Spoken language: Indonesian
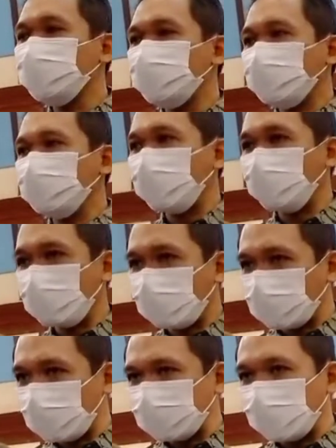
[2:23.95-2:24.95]
yang di
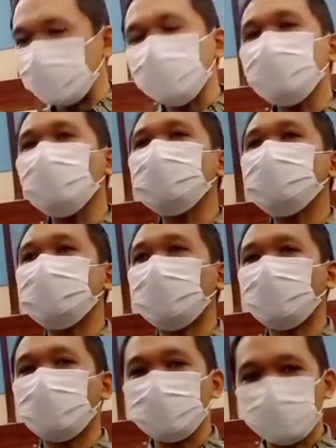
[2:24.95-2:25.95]
lapangan akan terus kita
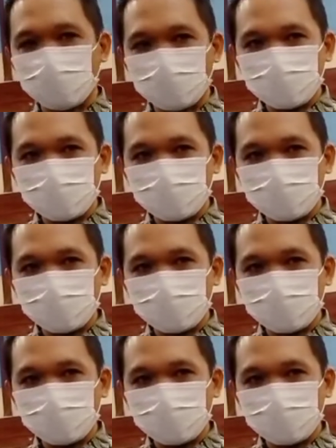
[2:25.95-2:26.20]
kontrol.